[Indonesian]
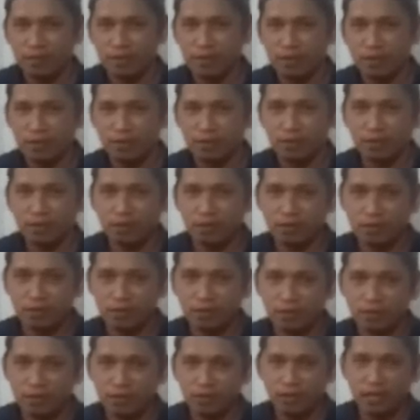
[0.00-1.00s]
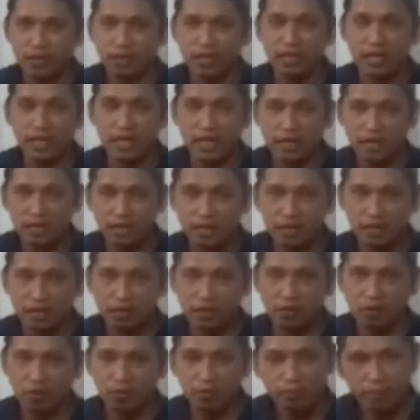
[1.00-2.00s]
video
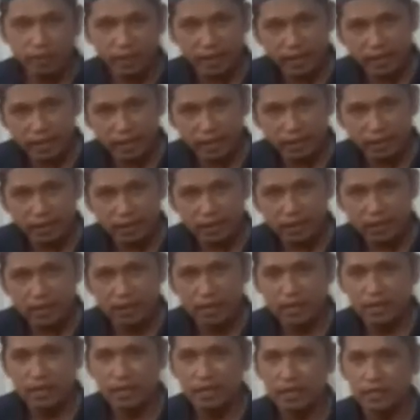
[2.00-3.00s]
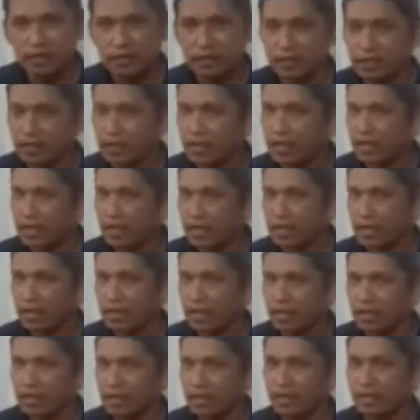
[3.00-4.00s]
tentang dompet, nah
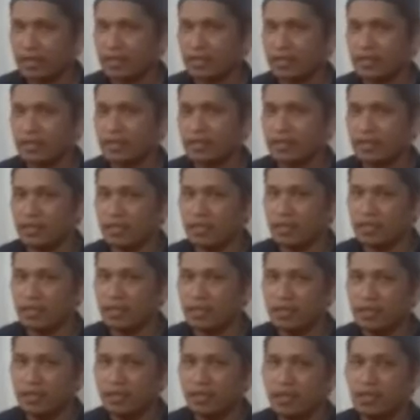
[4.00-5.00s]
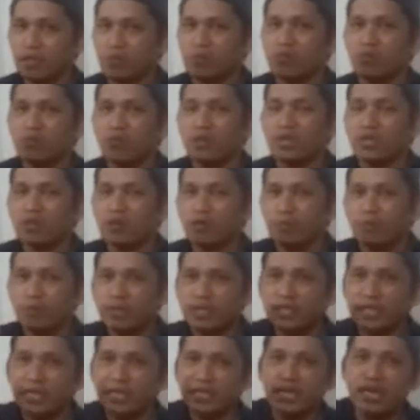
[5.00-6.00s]
sekarang kan di sini bukan
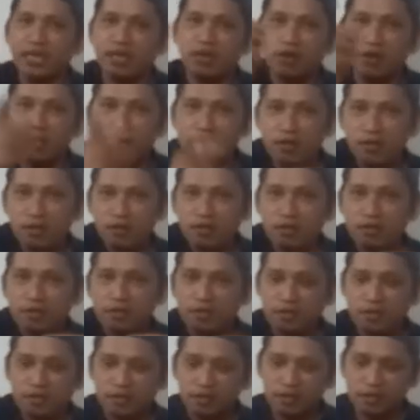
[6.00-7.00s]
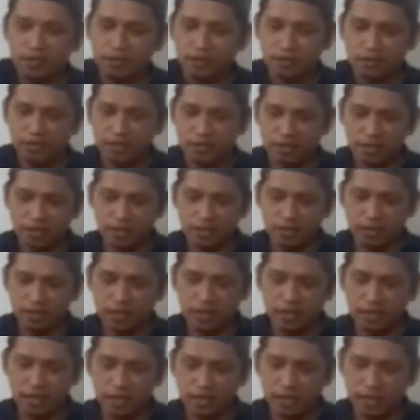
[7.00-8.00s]
dompet saja loh, di
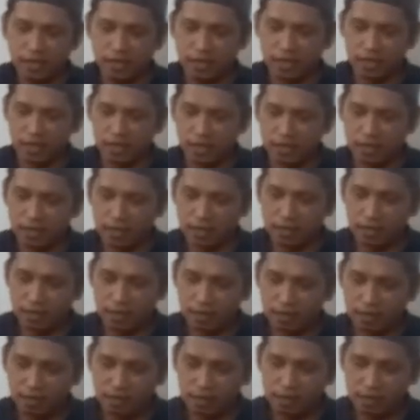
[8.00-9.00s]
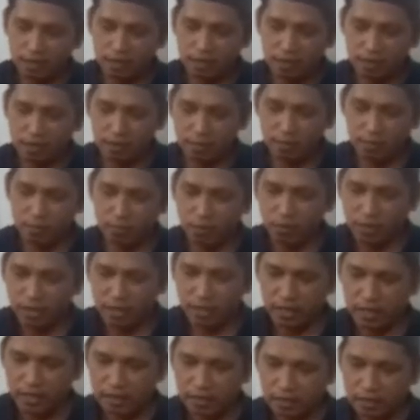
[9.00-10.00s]
sini ada uh,
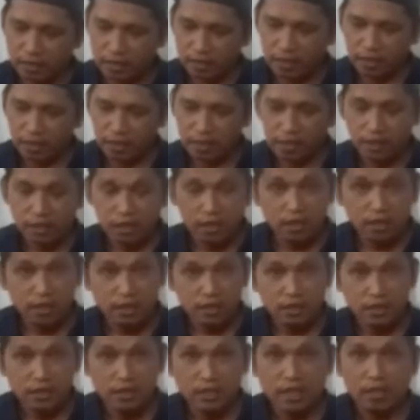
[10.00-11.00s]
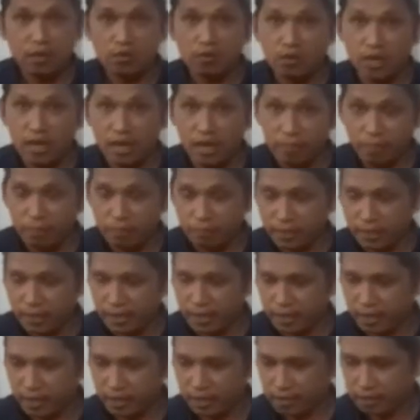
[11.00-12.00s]
membuat sarung
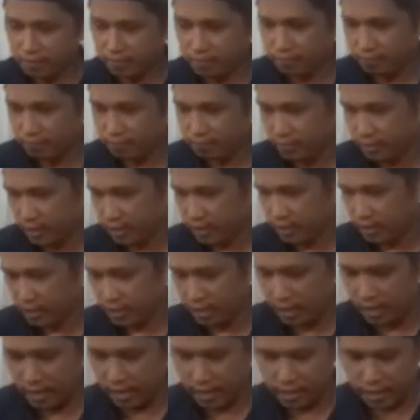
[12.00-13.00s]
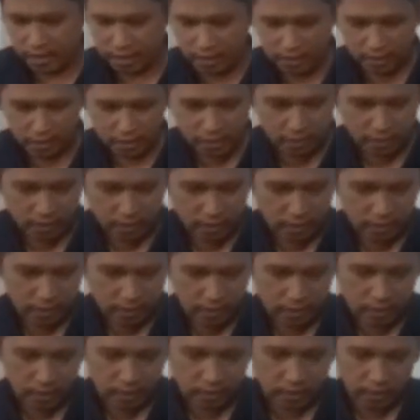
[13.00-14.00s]
HP. Nah,
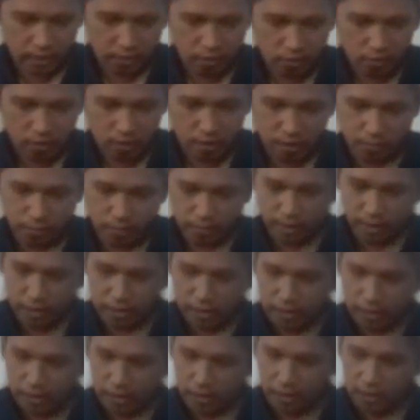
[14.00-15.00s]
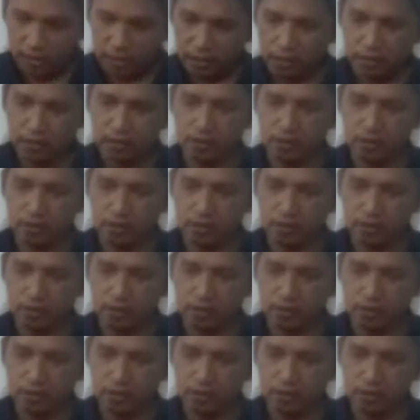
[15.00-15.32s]
sarung HP ini